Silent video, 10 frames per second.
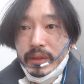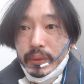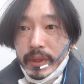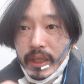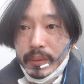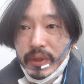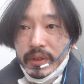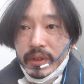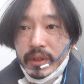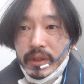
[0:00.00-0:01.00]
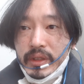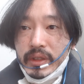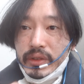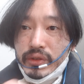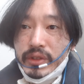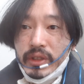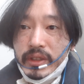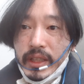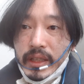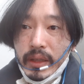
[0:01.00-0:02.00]
왜냐하면 이
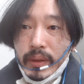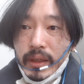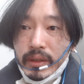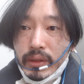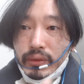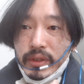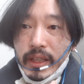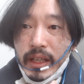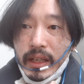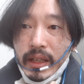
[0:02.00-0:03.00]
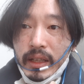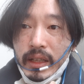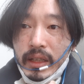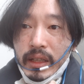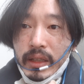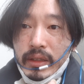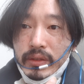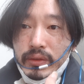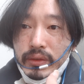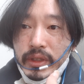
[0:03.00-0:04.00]
중력장이라고 하는 걸 우리가
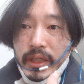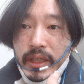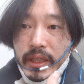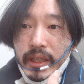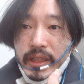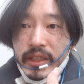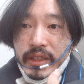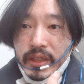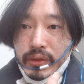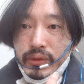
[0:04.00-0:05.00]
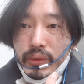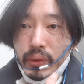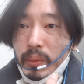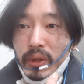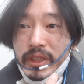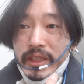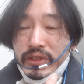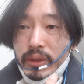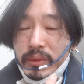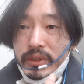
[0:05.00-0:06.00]
우리의 신체 구조로 버틸
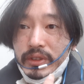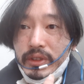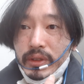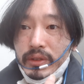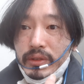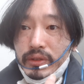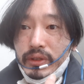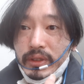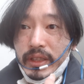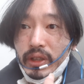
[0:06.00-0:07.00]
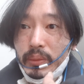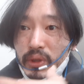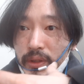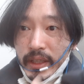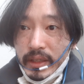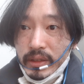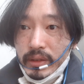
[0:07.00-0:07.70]
수 없거든요. 중력장이 엄청나게